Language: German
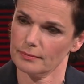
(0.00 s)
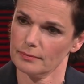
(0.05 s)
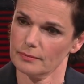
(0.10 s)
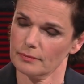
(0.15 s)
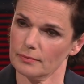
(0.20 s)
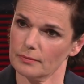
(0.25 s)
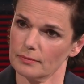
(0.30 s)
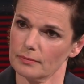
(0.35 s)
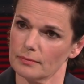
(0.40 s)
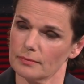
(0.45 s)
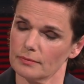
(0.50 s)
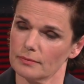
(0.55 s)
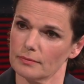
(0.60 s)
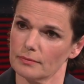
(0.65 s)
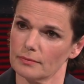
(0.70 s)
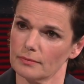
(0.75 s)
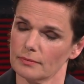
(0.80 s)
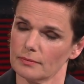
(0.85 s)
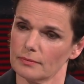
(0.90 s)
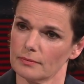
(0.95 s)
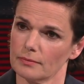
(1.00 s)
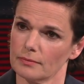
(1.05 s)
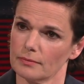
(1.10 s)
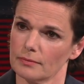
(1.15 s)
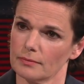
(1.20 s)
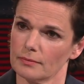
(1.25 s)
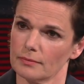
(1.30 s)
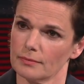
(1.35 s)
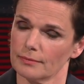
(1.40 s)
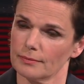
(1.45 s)
doppelt abgestimmt wird,
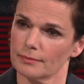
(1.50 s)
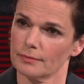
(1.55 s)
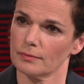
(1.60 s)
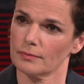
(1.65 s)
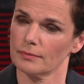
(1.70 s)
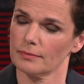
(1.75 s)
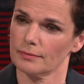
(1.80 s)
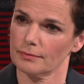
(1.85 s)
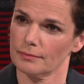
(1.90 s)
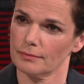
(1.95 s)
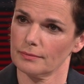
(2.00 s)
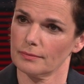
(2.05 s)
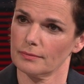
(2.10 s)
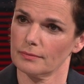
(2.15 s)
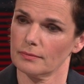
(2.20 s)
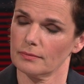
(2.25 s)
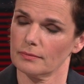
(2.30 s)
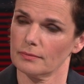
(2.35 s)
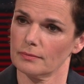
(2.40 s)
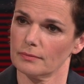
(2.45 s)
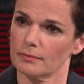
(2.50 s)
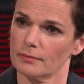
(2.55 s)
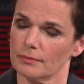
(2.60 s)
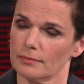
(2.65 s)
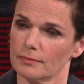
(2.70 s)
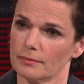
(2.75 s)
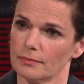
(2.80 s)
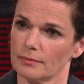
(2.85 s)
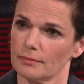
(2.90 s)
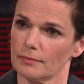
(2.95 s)
zum Beispiel postalisch und auch
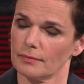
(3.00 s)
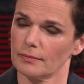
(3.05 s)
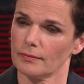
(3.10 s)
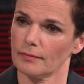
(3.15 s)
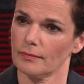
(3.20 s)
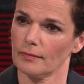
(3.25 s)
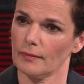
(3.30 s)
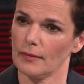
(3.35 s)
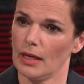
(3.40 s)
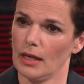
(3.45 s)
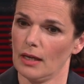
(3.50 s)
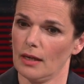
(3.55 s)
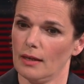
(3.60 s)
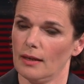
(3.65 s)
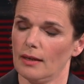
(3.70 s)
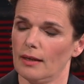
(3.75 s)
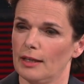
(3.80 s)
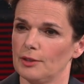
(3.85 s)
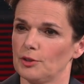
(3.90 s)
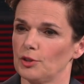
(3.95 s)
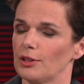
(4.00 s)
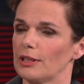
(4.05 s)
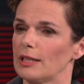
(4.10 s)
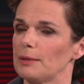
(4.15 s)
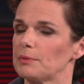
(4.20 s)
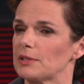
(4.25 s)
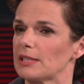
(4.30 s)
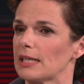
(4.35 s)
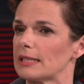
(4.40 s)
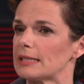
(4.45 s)
online? Also da
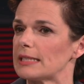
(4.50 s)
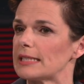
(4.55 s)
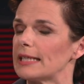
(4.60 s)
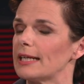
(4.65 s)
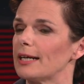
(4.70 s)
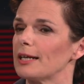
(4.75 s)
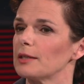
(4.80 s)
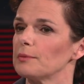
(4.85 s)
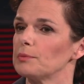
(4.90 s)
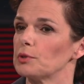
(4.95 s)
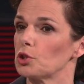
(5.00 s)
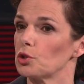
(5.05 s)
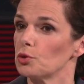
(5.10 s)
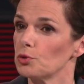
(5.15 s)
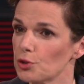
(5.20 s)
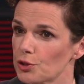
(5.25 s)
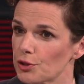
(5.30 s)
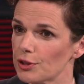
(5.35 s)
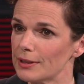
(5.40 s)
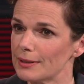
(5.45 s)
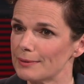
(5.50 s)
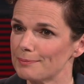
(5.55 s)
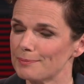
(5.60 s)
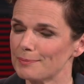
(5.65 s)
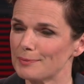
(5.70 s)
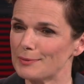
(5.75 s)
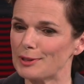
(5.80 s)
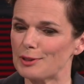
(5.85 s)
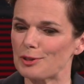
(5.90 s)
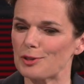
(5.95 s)
gibt es ganz klare Beschlüsse,
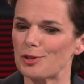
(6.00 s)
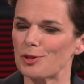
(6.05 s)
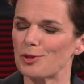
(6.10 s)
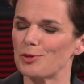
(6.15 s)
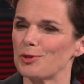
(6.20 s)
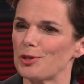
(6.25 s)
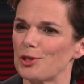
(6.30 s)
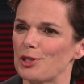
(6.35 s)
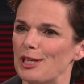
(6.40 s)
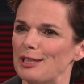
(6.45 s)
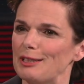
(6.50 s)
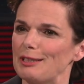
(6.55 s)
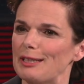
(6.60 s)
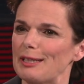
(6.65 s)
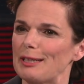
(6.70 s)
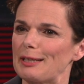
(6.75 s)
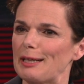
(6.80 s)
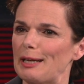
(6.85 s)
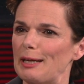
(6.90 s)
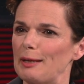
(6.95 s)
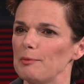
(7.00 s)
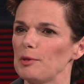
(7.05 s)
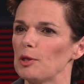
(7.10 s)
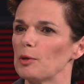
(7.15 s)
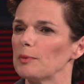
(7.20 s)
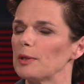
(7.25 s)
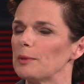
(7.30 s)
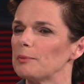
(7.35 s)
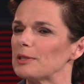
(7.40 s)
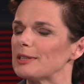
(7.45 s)
die das zuständige
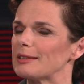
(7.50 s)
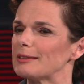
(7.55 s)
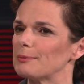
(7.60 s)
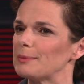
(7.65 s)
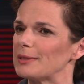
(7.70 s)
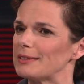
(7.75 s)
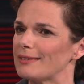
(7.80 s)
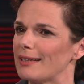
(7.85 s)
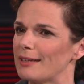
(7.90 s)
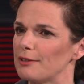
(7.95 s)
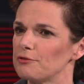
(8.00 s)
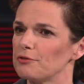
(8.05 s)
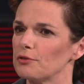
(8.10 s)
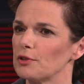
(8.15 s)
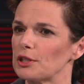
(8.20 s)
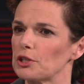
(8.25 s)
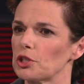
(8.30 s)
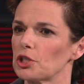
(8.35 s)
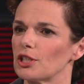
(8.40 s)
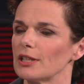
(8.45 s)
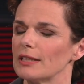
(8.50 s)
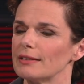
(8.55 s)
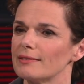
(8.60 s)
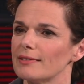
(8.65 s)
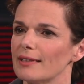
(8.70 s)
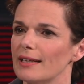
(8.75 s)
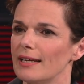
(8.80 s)
Gremium, nämlich der Parteivorstand,